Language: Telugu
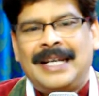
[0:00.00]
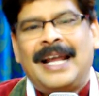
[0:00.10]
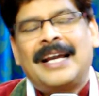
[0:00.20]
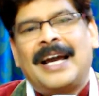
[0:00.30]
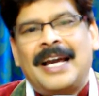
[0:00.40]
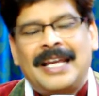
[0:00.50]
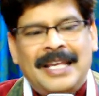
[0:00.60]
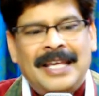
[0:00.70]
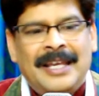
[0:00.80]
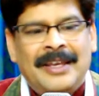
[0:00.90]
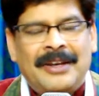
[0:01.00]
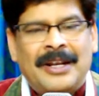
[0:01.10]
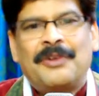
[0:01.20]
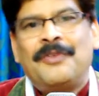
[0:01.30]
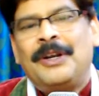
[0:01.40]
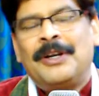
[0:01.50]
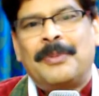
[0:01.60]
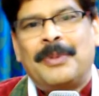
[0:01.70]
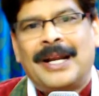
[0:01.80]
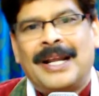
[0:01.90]
ఇలాగా ఈ నాకు
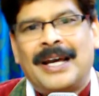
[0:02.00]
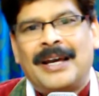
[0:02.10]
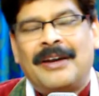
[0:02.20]
ఉన్నప్పుడల్లా